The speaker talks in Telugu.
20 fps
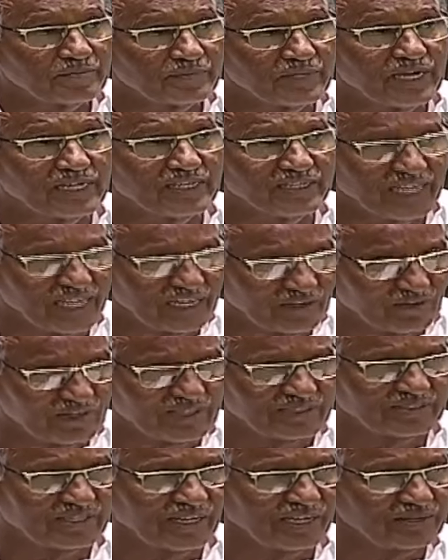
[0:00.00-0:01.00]
దాన్ని
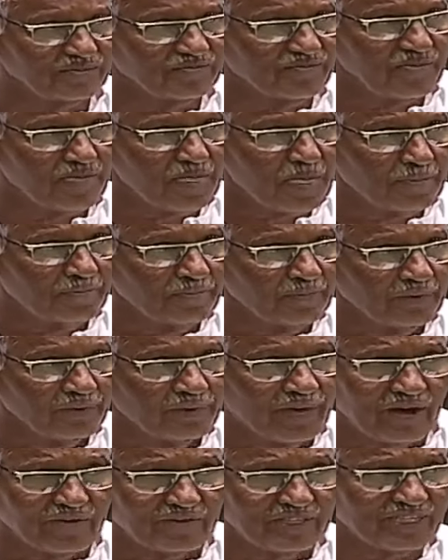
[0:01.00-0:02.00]
నిలవరించాలి
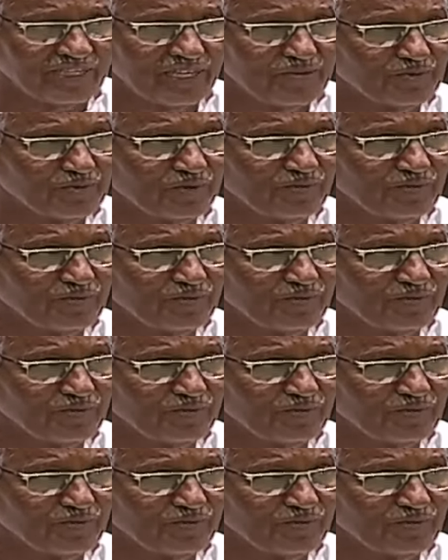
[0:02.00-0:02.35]
ఆ విధంగా ఇప్పుడు